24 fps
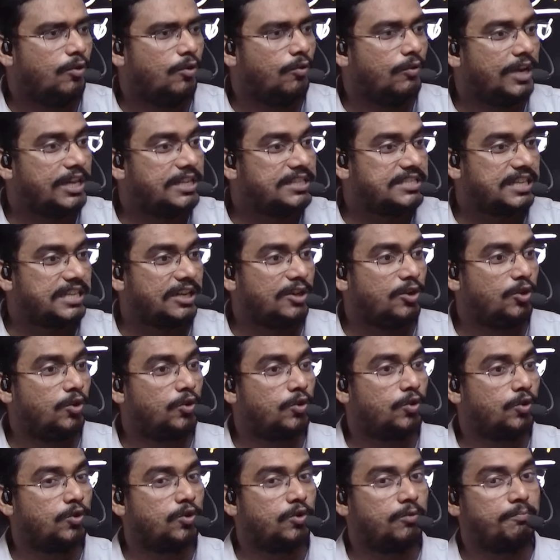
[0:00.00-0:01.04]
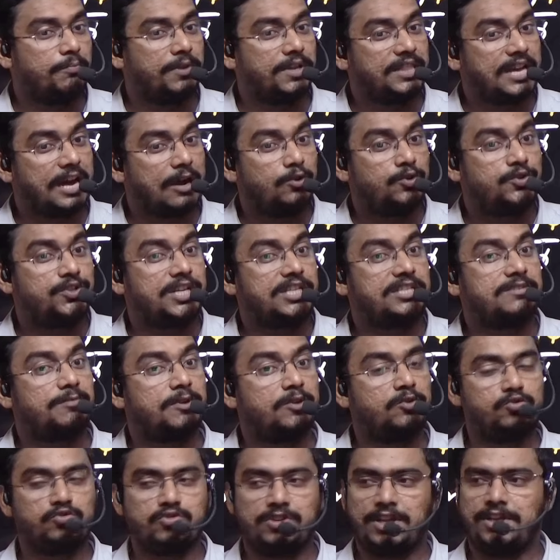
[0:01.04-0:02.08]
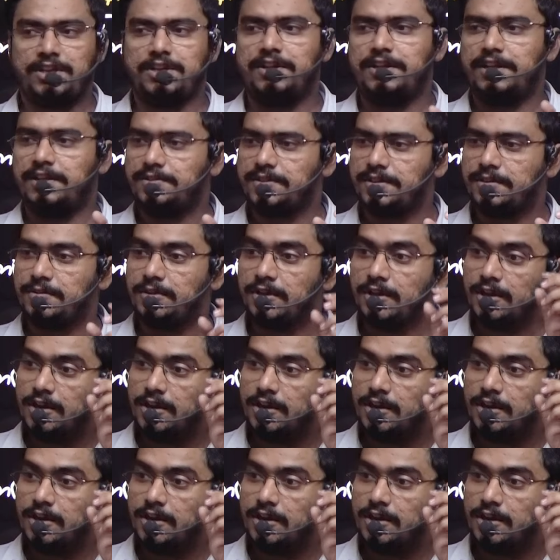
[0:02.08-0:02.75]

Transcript: वैसे लोगों को विदाउट चश्मा यूज नहीं करना चाहिए